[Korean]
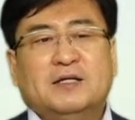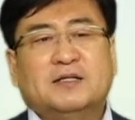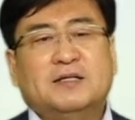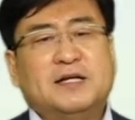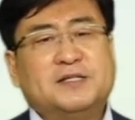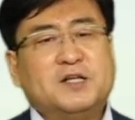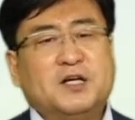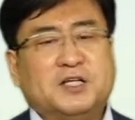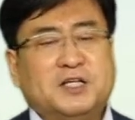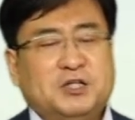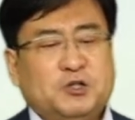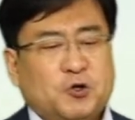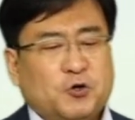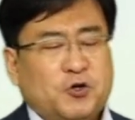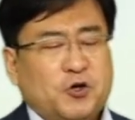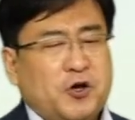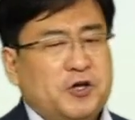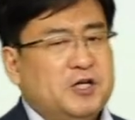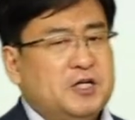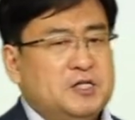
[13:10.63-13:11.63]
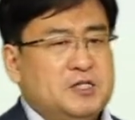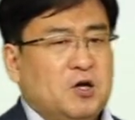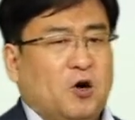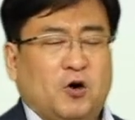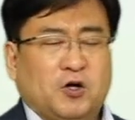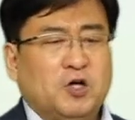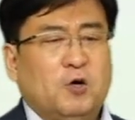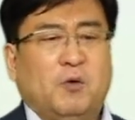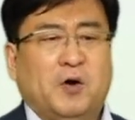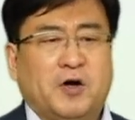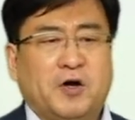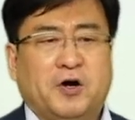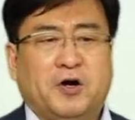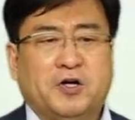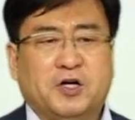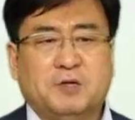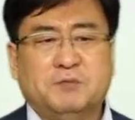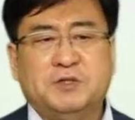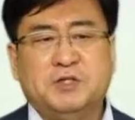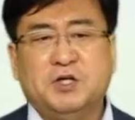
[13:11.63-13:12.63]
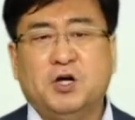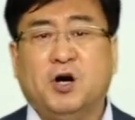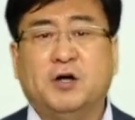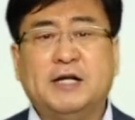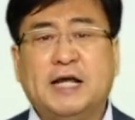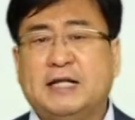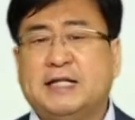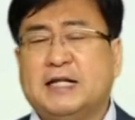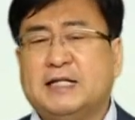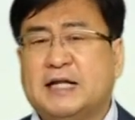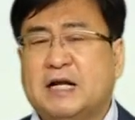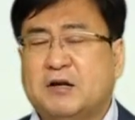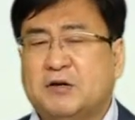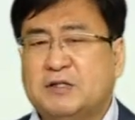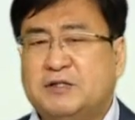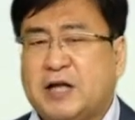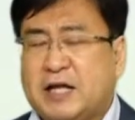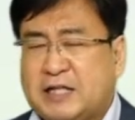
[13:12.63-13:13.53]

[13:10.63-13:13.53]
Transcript: 그래서 기독교 연예는 어려워요. 여러분 연예인 된다는,